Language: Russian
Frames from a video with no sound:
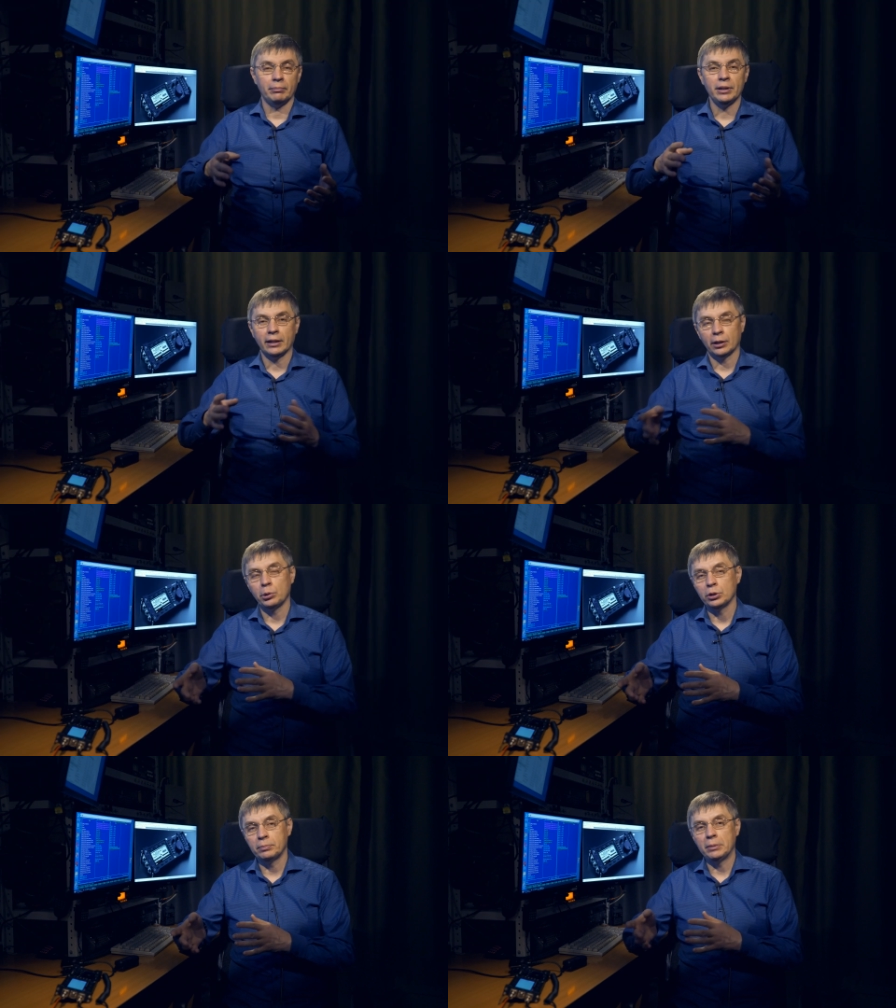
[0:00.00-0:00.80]

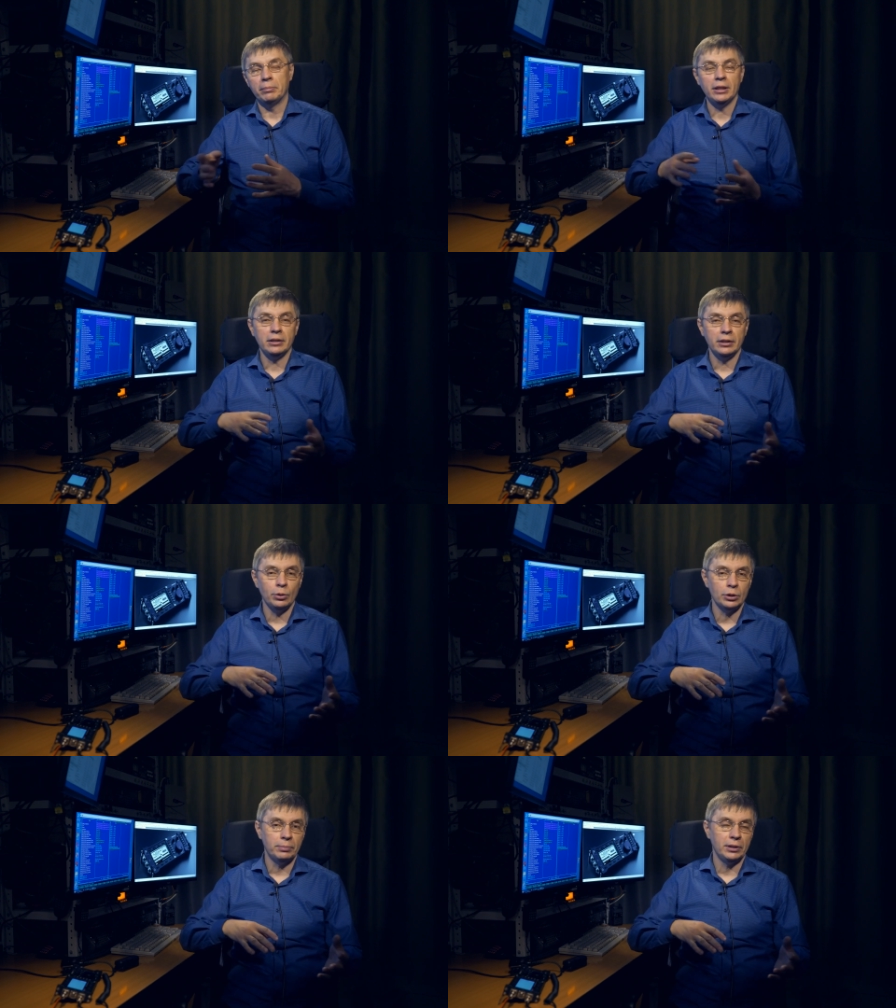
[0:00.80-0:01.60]
Микро-USB,
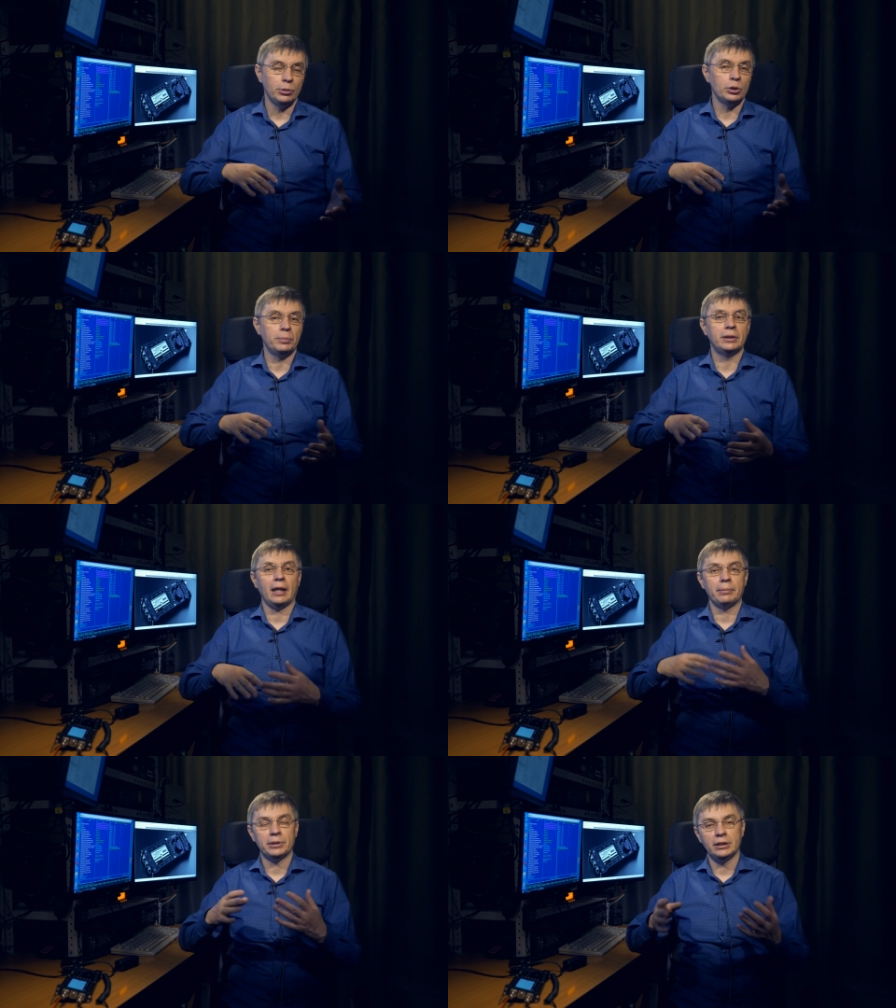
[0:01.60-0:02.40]
мини-USB, USB
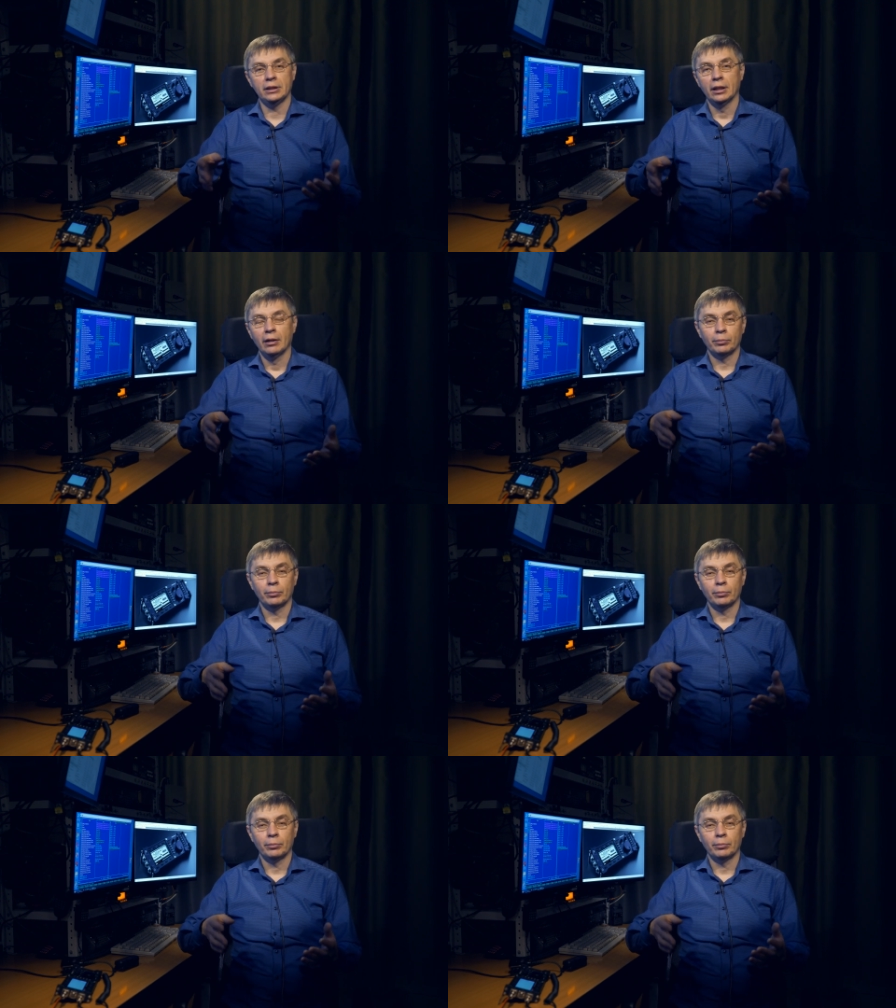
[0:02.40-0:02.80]
Type-C.